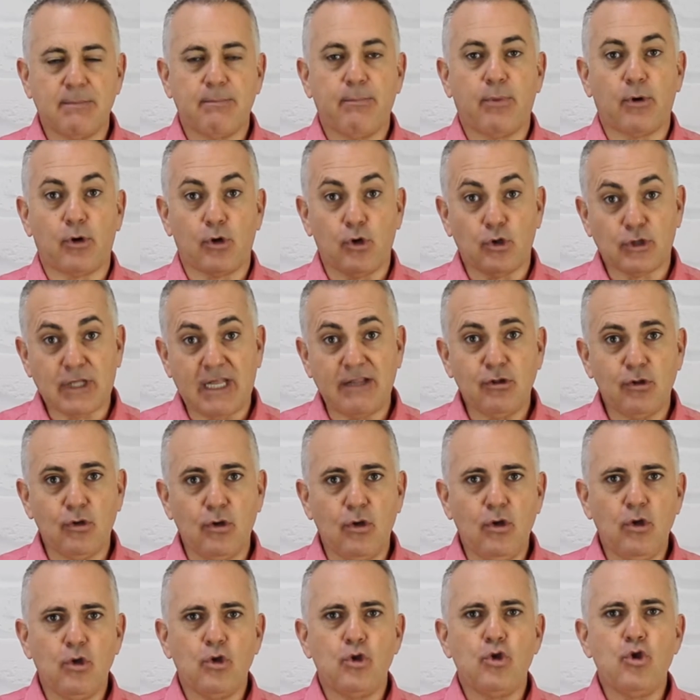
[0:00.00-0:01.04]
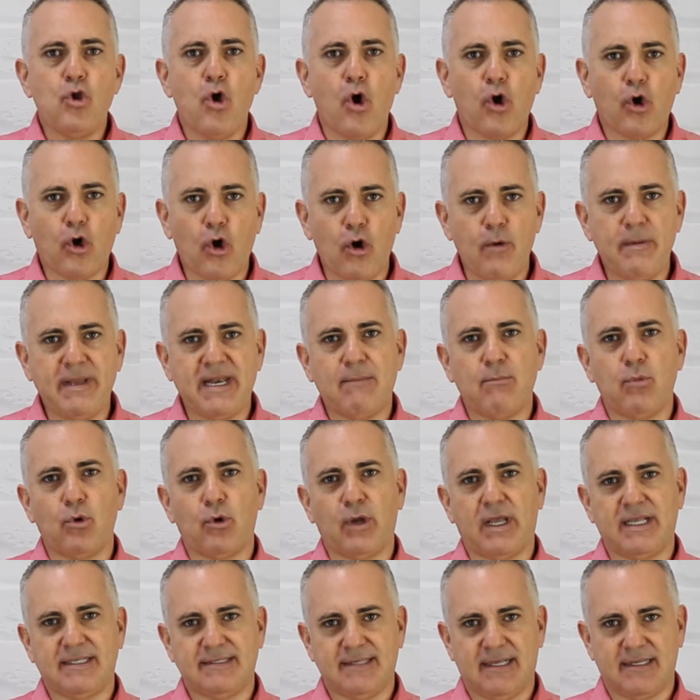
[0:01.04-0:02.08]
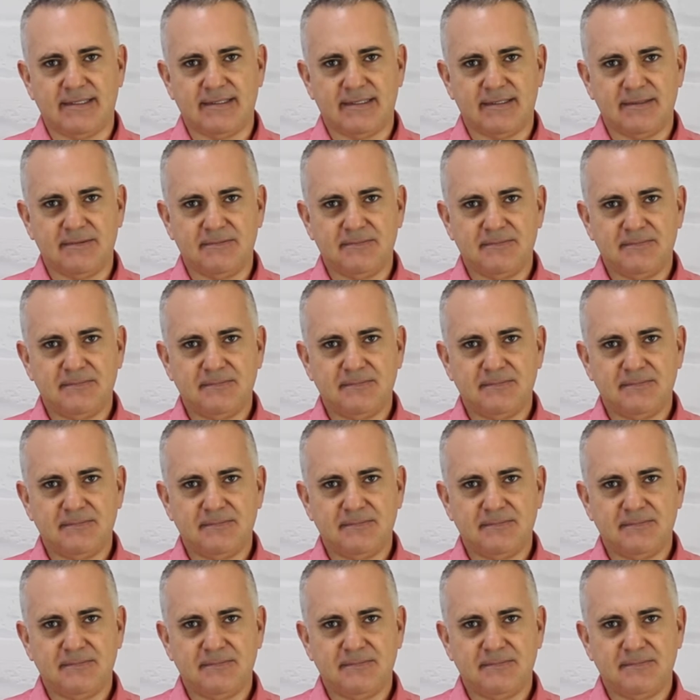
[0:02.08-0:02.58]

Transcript: por lo tanto no comen hamburguesas.